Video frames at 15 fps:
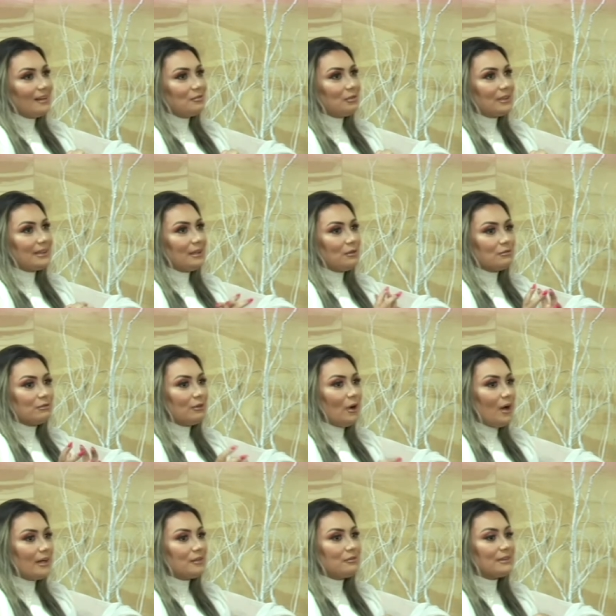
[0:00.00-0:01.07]
vou criar um
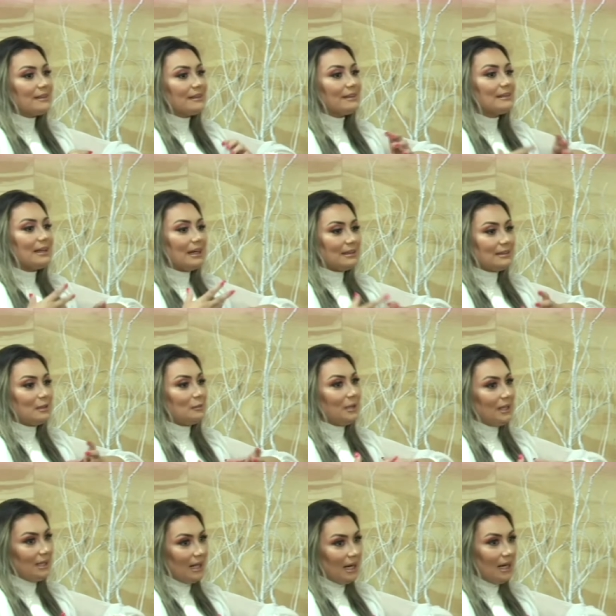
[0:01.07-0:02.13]
vlog, vou tentar
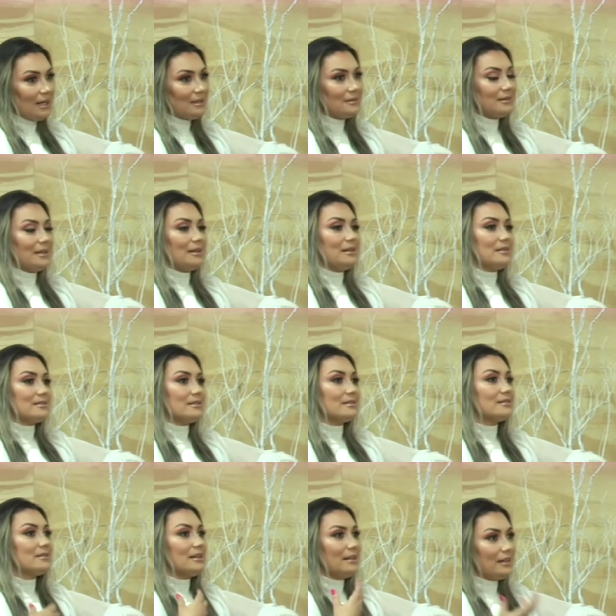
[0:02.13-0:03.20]
trabalhar, né,
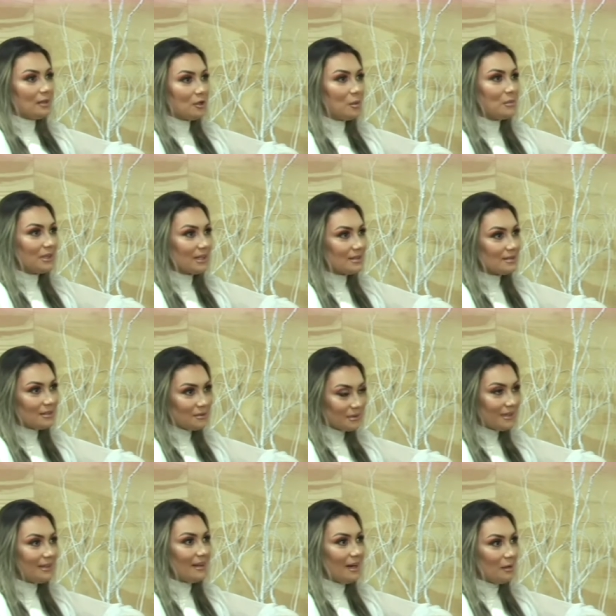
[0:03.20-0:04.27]
exercer a comunicação,
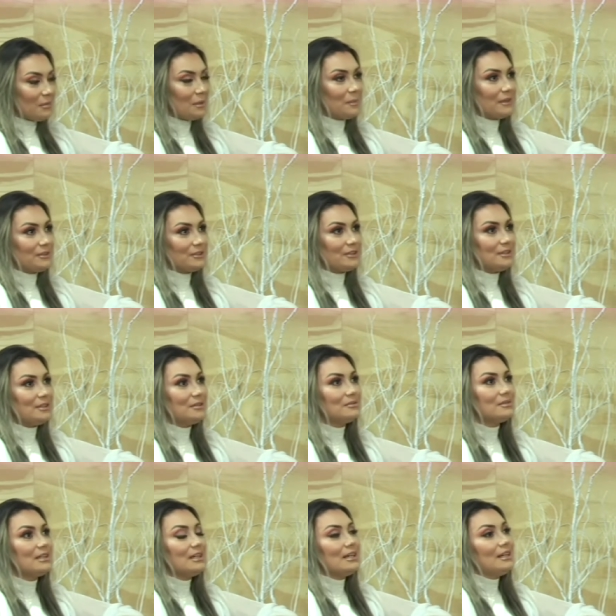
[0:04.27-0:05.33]
que é a minha paixão,
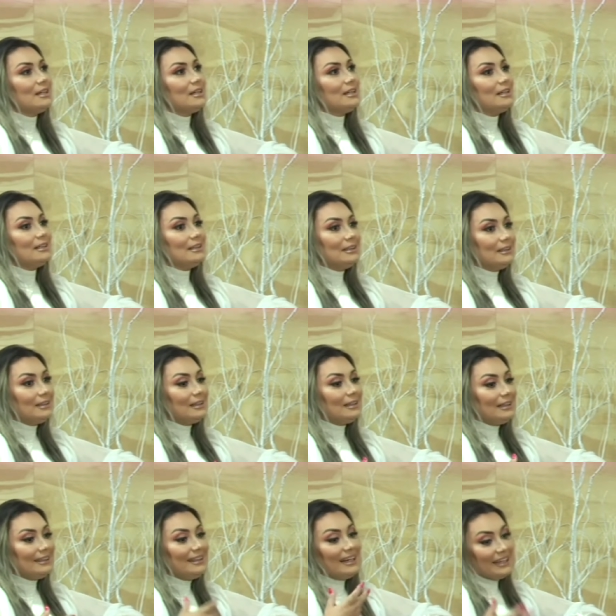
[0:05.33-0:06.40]

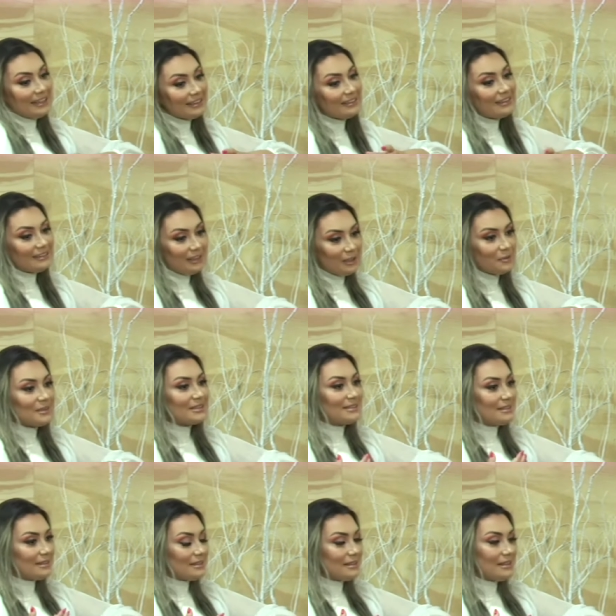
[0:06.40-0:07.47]
uh, e ainda tendo
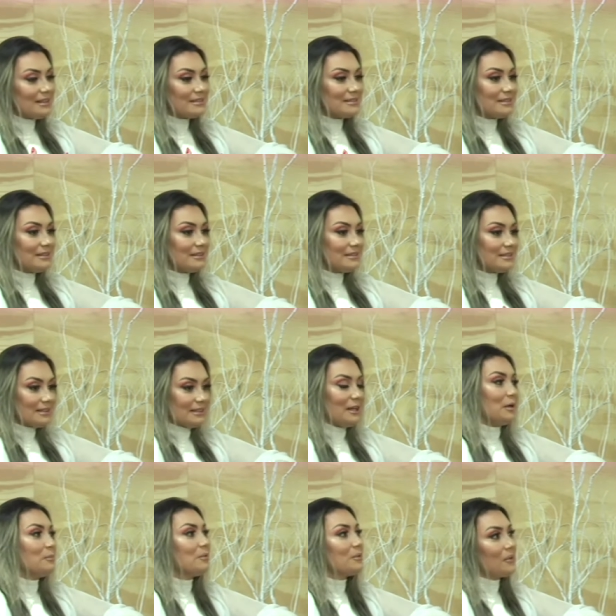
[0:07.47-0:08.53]
esse, esse, esse,
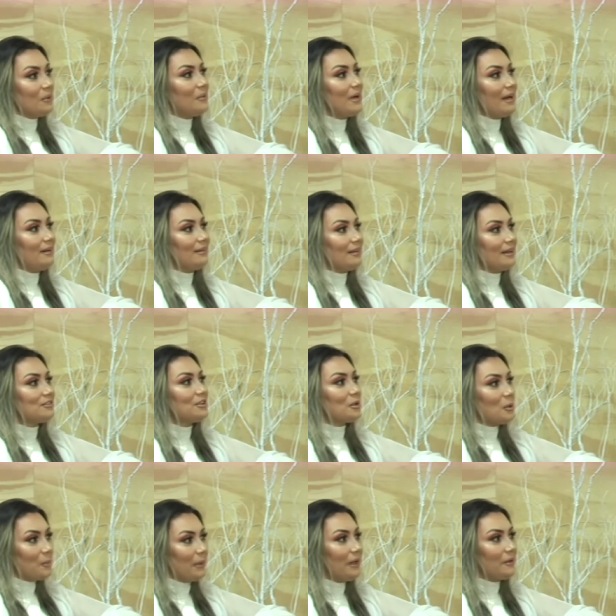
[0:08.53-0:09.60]
tempo com ele, né, de
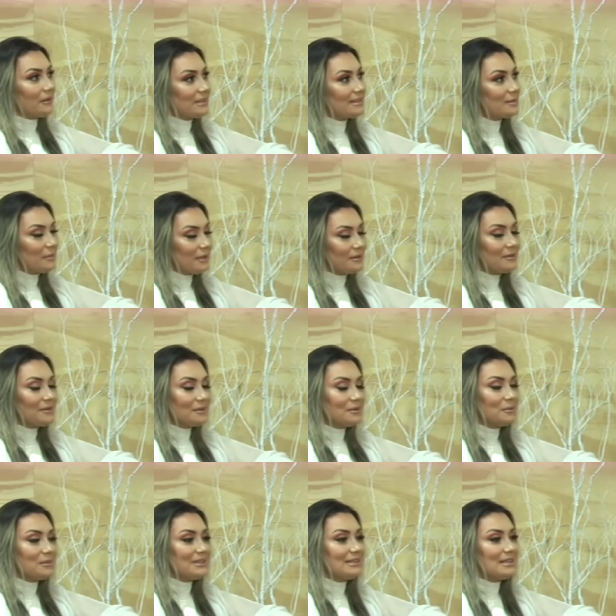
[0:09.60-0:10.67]
acompanhar o crescimento
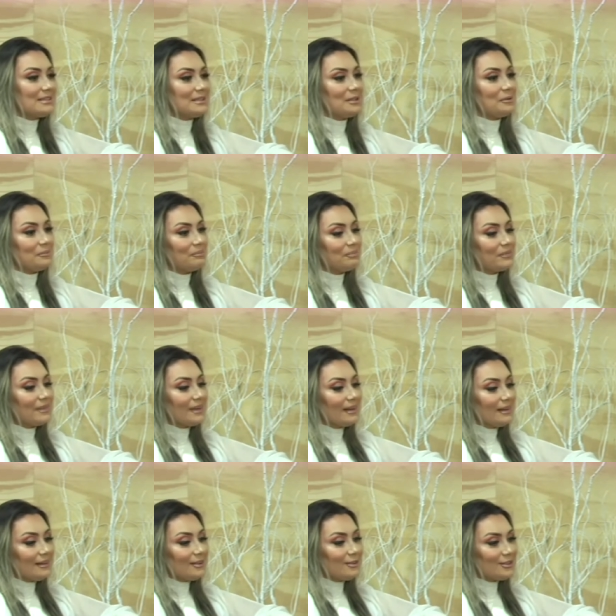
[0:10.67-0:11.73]
do Moisésinho,
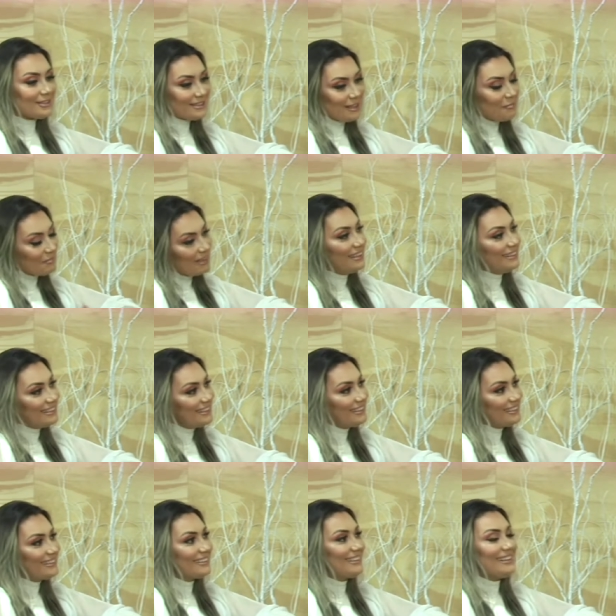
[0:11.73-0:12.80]
de ser mãe,
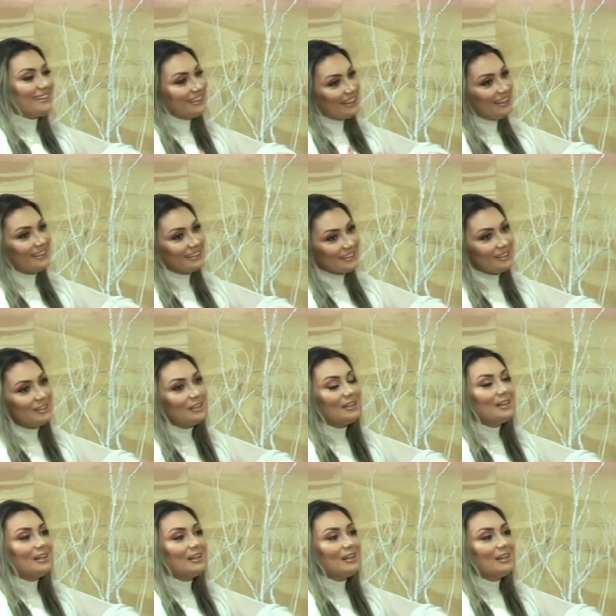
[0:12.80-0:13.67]
né, e ainda...